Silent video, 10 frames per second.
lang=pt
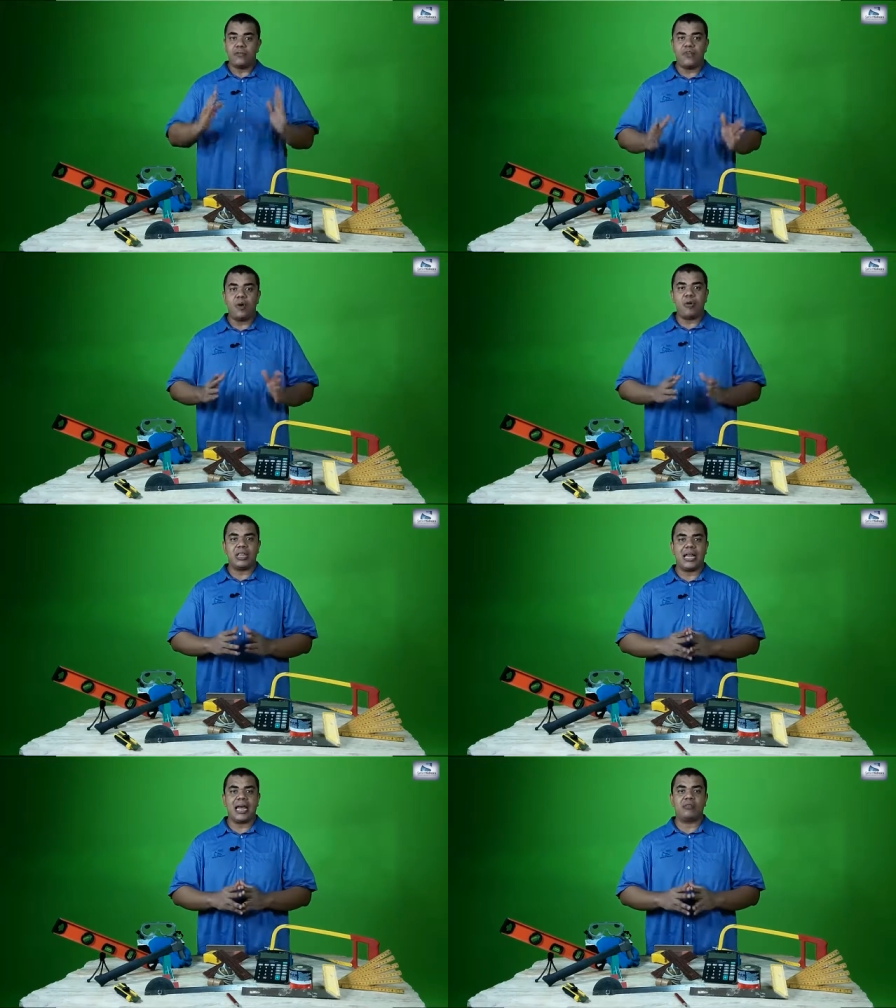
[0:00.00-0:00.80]
vão
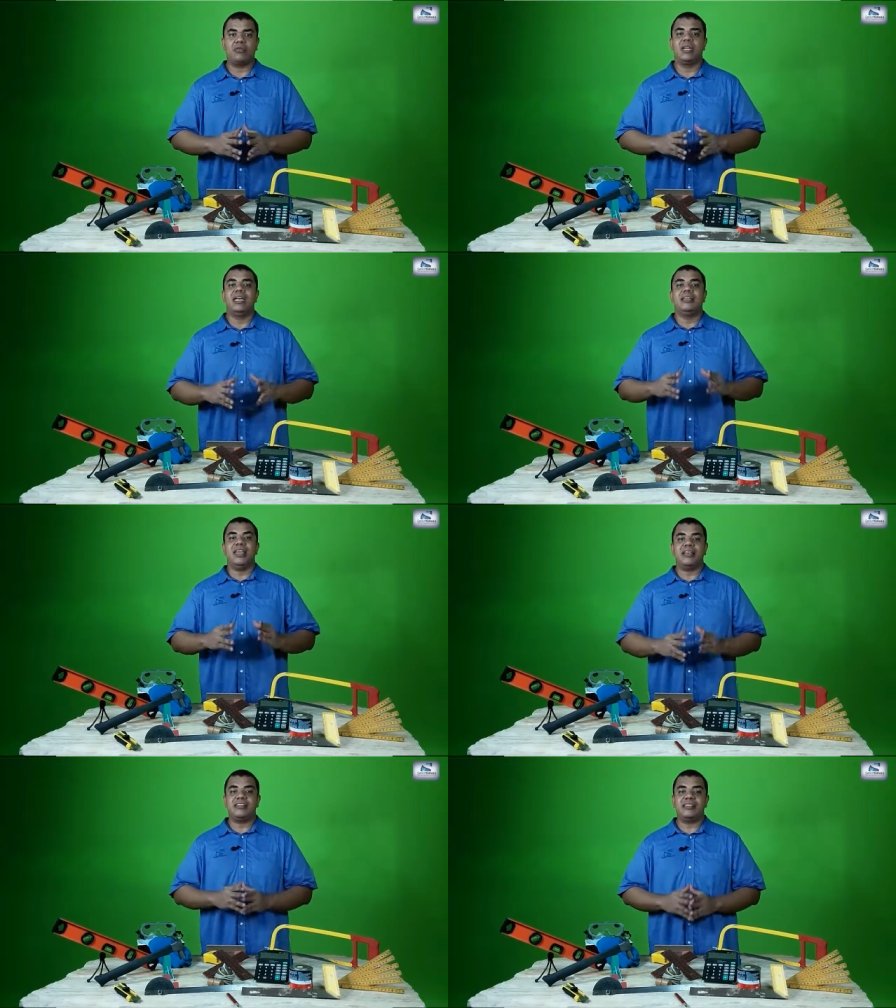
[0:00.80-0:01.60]
modelado
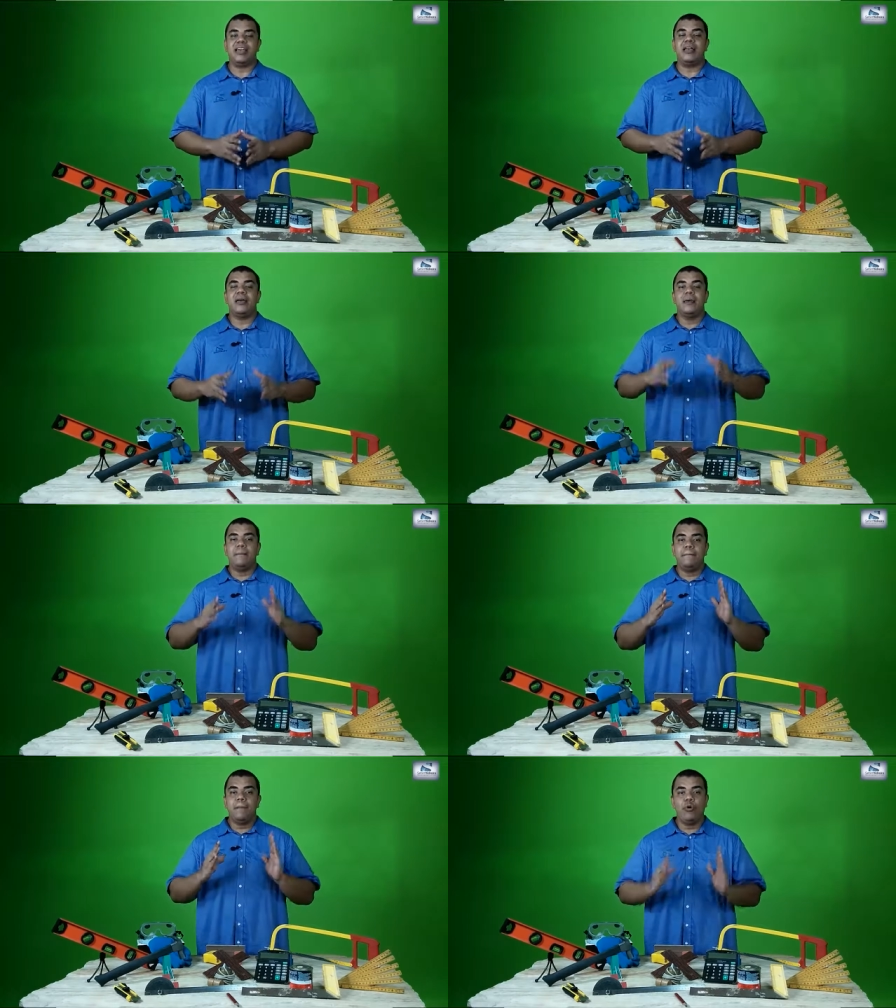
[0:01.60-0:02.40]
tem que ser
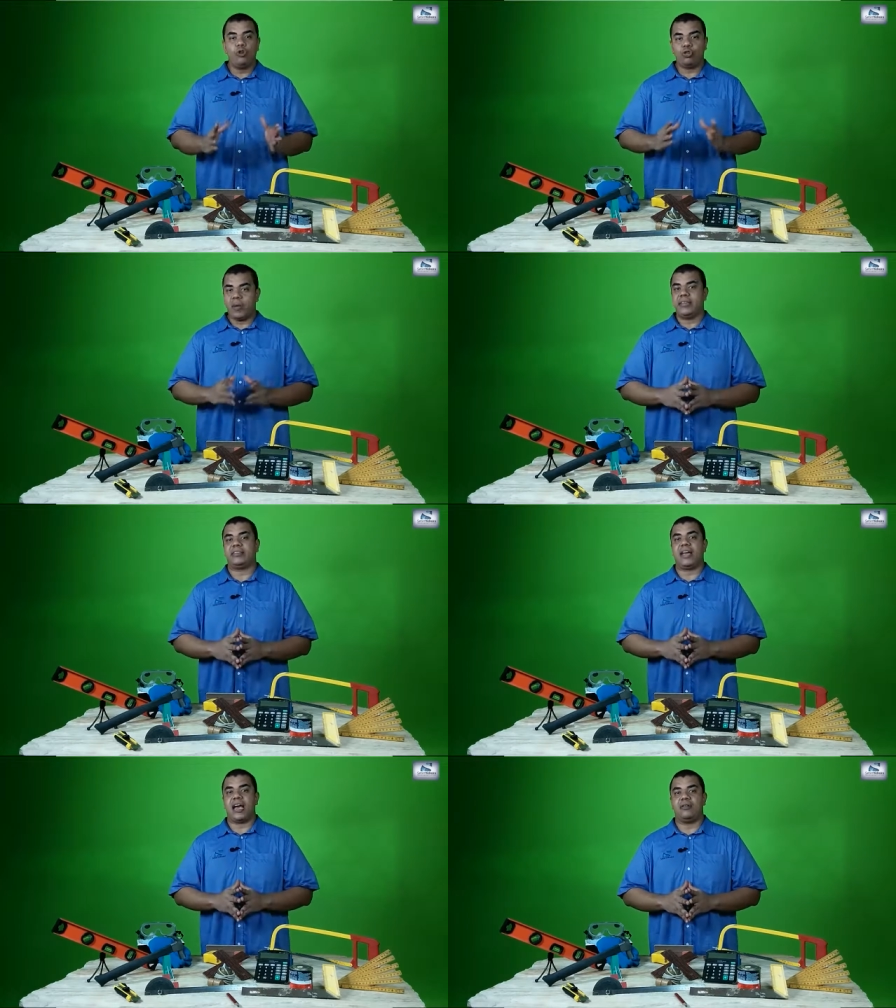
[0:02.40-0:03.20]
muito
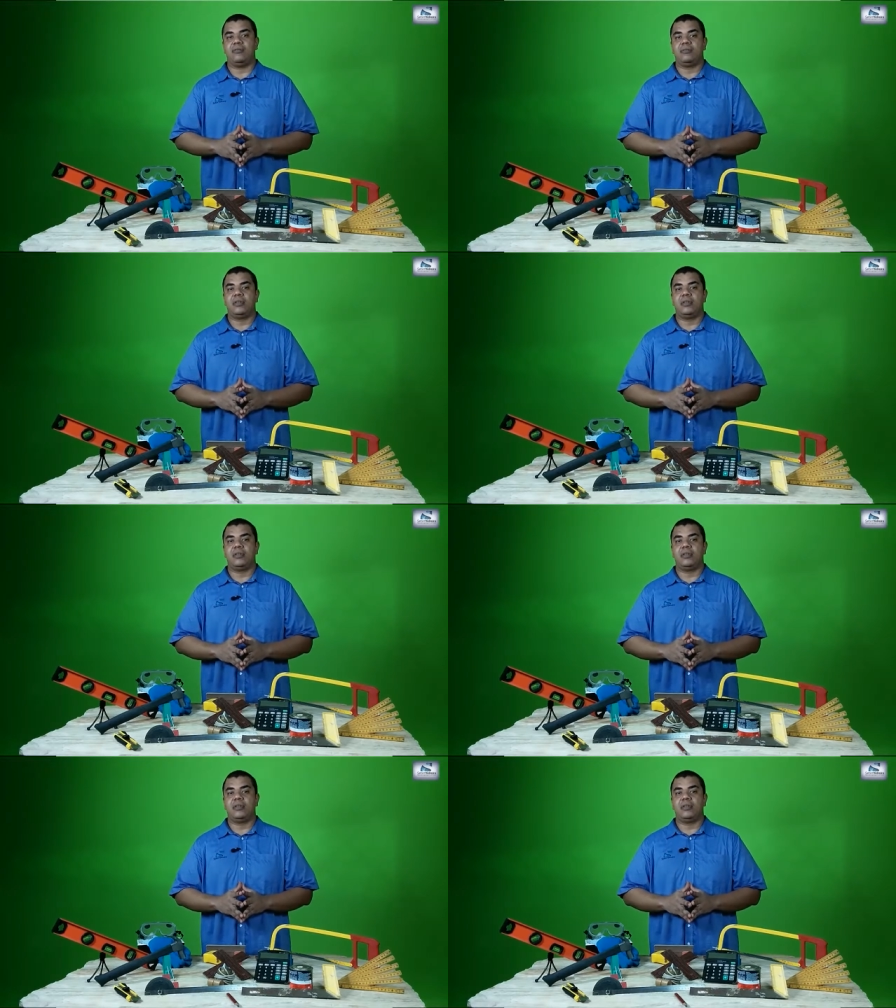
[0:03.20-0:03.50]
mais caro.